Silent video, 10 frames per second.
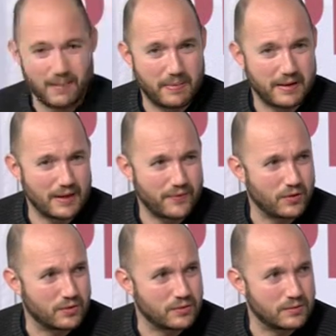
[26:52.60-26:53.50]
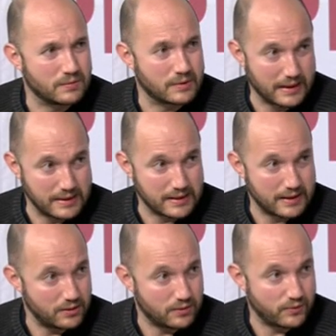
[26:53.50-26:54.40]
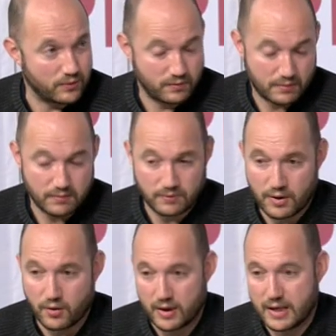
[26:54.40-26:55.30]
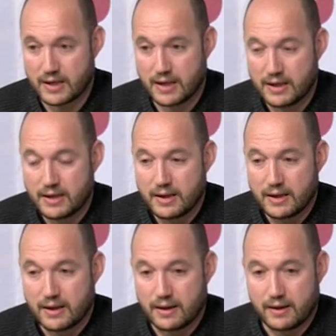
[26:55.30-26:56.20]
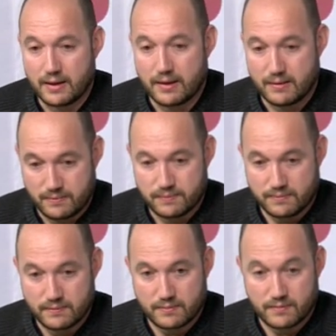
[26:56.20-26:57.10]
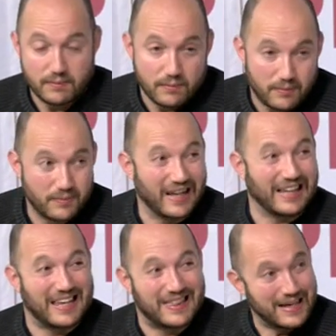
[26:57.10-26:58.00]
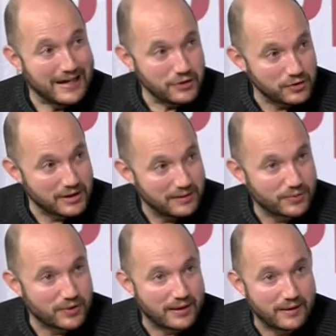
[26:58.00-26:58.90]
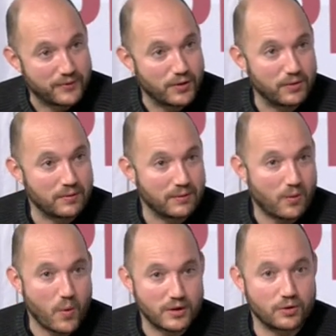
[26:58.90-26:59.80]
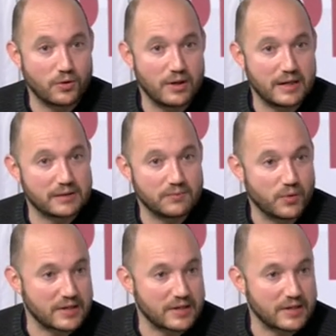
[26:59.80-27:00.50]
me parece que fueron 6-0, fue una goleada eh, quizá engañosa, porque fueron cuatro goles muy